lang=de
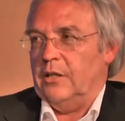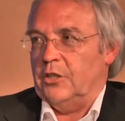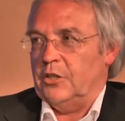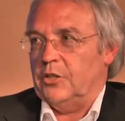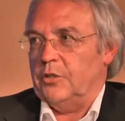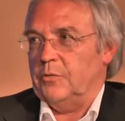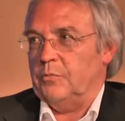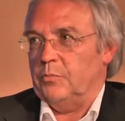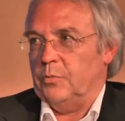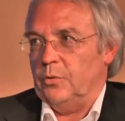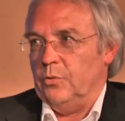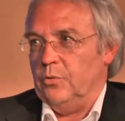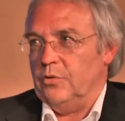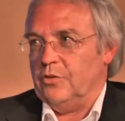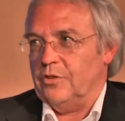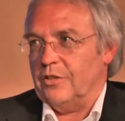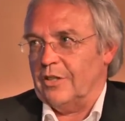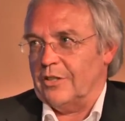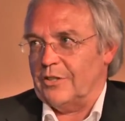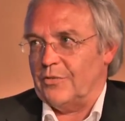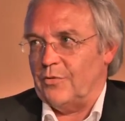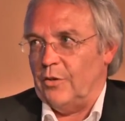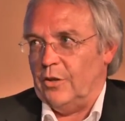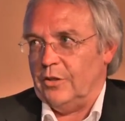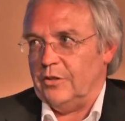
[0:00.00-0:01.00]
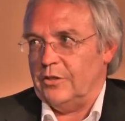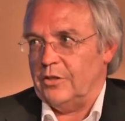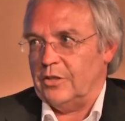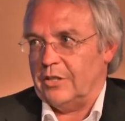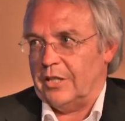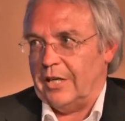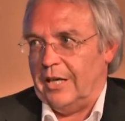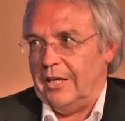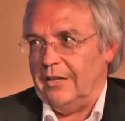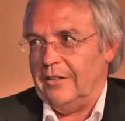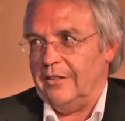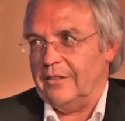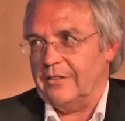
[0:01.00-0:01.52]
ich benutze das Wort nicht
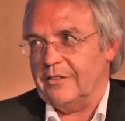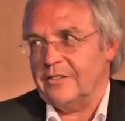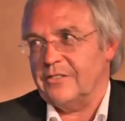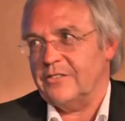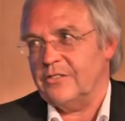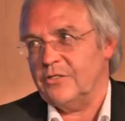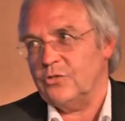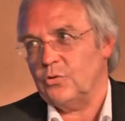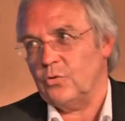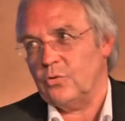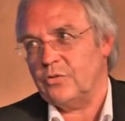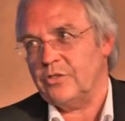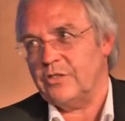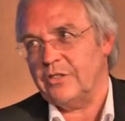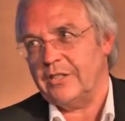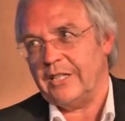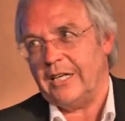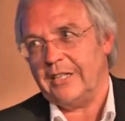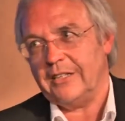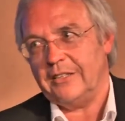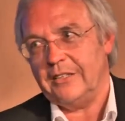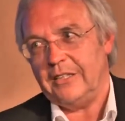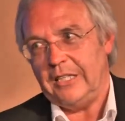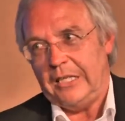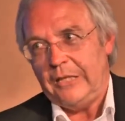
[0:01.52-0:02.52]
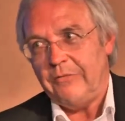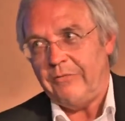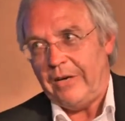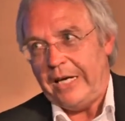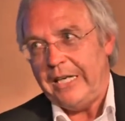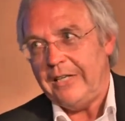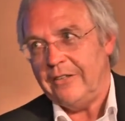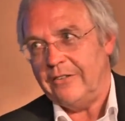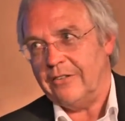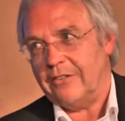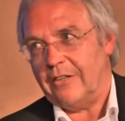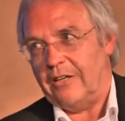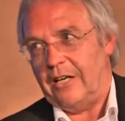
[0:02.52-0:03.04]
gerne, das ist sozusagen die
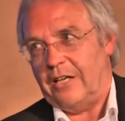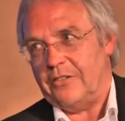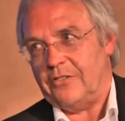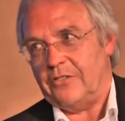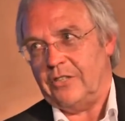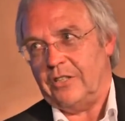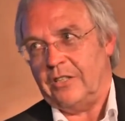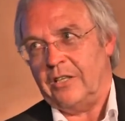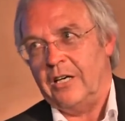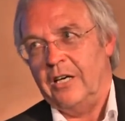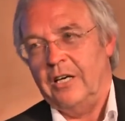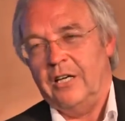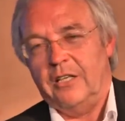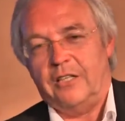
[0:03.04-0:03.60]
Event-Klassik.